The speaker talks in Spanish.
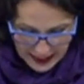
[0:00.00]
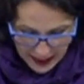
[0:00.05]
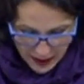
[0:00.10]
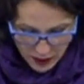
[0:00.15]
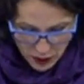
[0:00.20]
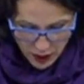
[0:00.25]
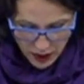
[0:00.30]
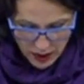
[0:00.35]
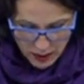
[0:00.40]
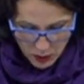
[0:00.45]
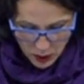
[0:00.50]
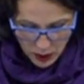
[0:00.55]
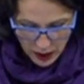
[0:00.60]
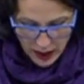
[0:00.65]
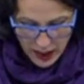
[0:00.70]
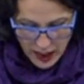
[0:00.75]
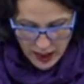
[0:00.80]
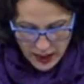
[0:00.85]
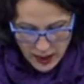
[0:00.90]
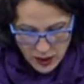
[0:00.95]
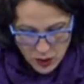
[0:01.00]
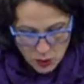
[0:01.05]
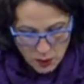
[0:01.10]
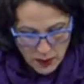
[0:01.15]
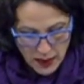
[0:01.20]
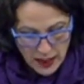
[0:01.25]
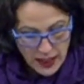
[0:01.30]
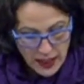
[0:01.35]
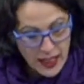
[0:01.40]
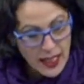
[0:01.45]
años de democracia en
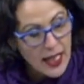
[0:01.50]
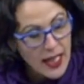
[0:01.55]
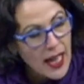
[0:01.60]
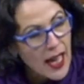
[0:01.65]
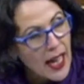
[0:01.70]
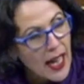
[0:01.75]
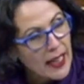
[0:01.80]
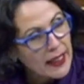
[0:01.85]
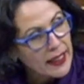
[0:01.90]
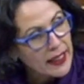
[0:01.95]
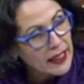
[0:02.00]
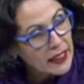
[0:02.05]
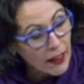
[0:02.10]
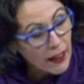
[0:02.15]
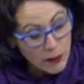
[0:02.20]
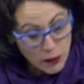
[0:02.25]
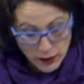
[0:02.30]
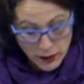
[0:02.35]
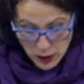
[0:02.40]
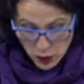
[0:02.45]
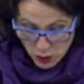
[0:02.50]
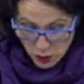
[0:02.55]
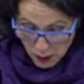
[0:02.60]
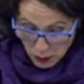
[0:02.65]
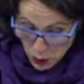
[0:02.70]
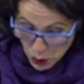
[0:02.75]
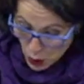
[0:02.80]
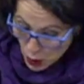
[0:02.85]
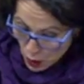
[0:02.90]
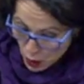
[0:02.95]
exhumar al dictador de su
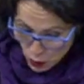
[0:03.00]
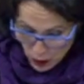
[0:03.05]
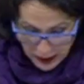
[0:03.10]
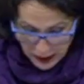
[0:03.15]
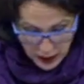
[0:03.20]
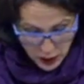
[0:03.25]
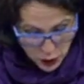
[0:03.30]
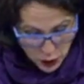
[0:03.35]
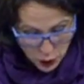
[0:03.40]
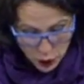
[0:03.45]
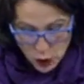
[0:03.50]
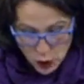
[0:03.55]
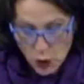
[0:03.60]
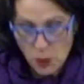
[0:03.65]
mausoleo. Lo han dicho otros